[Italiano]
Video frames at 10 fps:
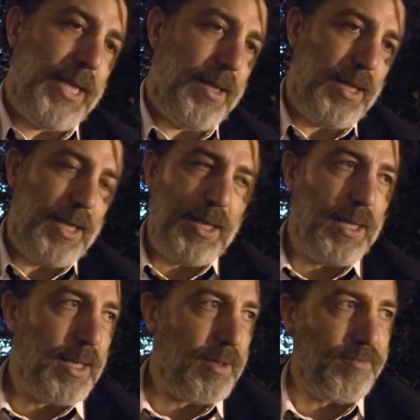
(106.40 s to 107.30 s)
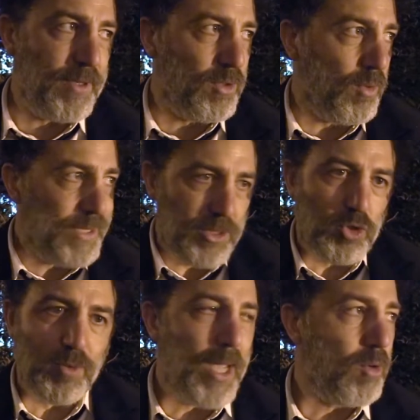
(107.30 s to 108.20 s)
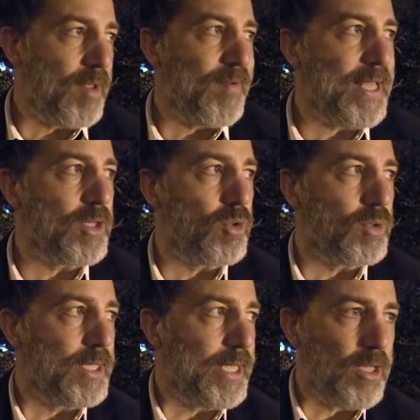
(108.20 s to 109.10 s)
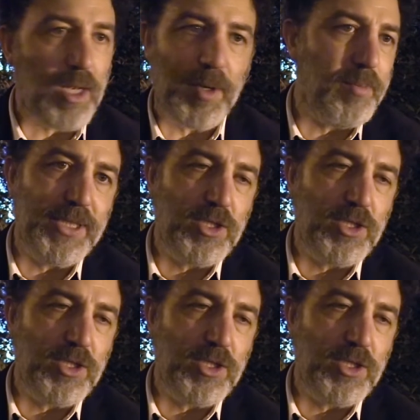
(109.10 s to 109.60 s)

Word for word: Perché ha fatto questo, insomma è un evento dedicato alla problem